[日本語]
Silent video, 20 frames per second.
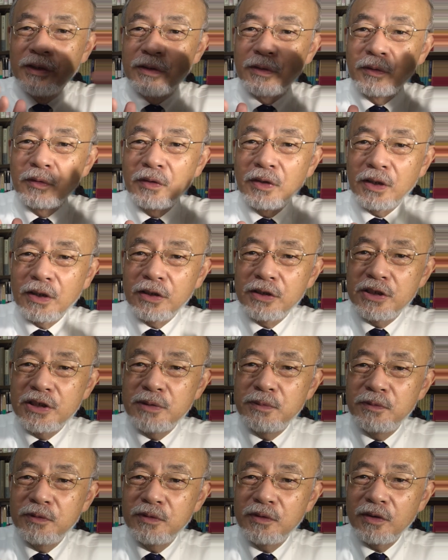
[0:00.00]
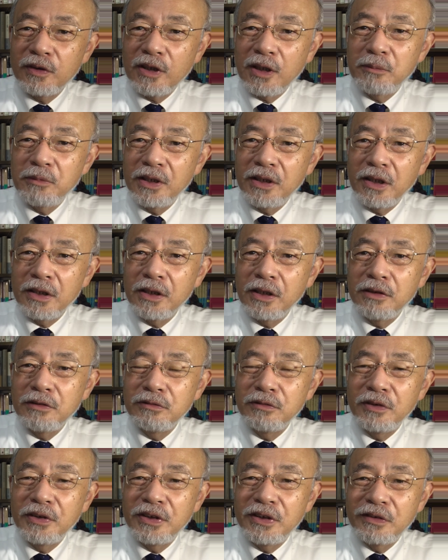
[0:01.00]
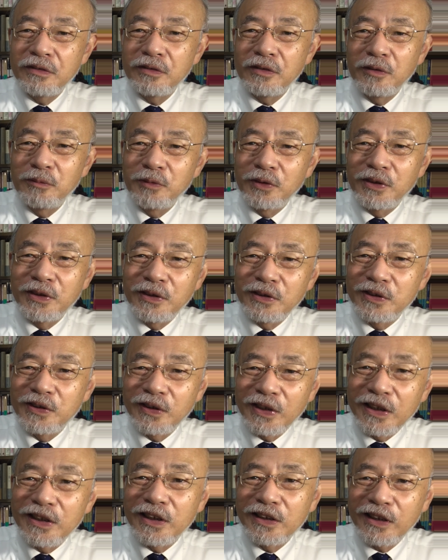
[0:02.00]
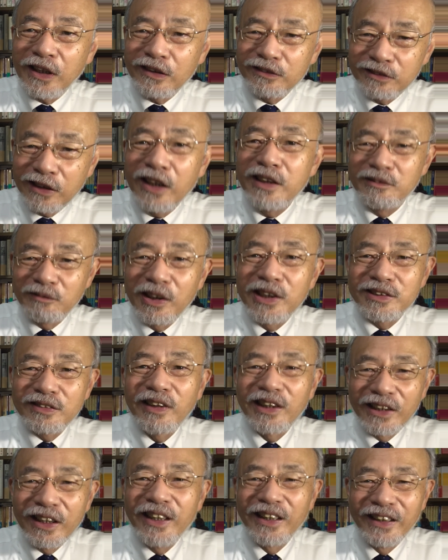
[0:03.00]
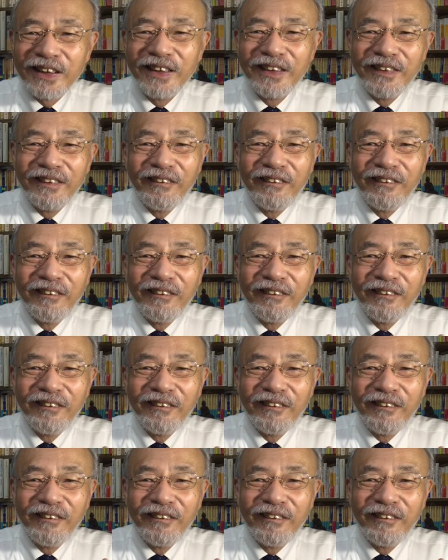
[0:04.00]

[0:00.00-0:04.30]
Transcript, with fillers: 世の中自分のためだけに動いてると思ってる人だってたくさんいますわね。